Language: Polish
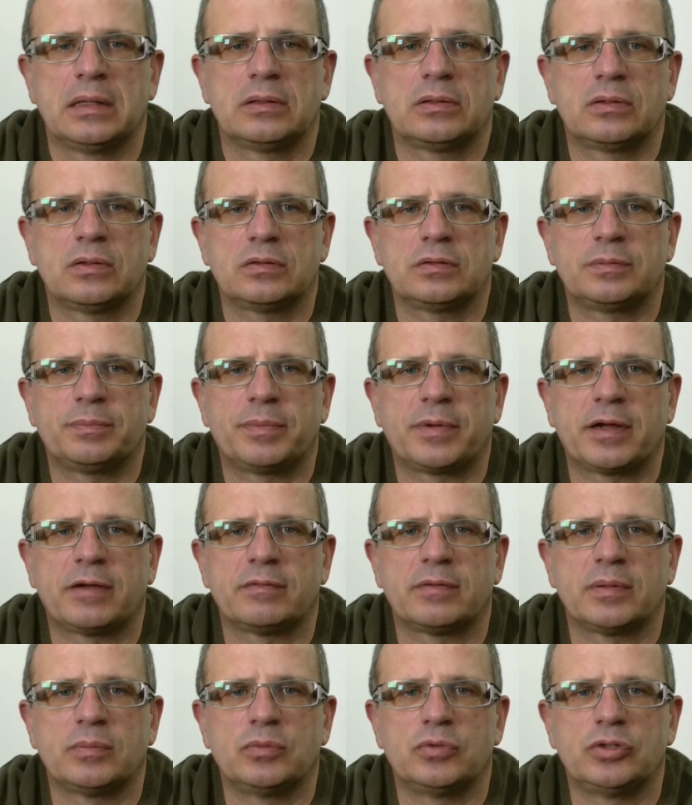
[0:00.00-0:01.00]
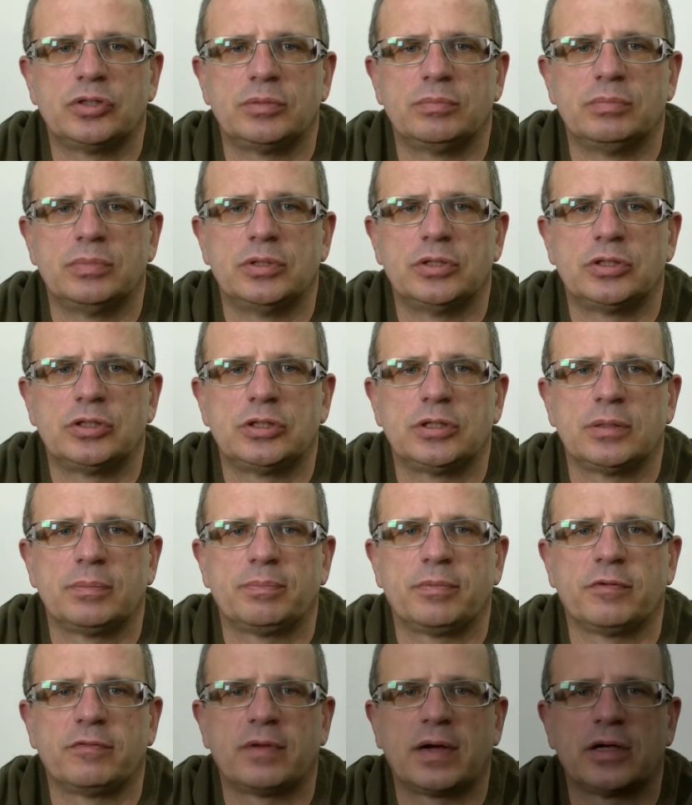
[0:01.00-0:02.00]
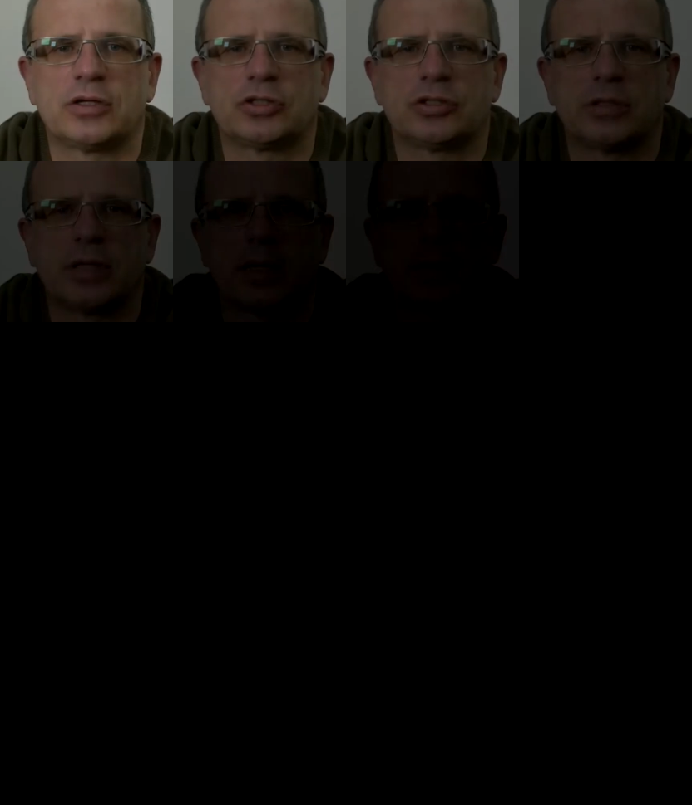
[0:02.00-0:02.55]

to sprawa musi być poważna.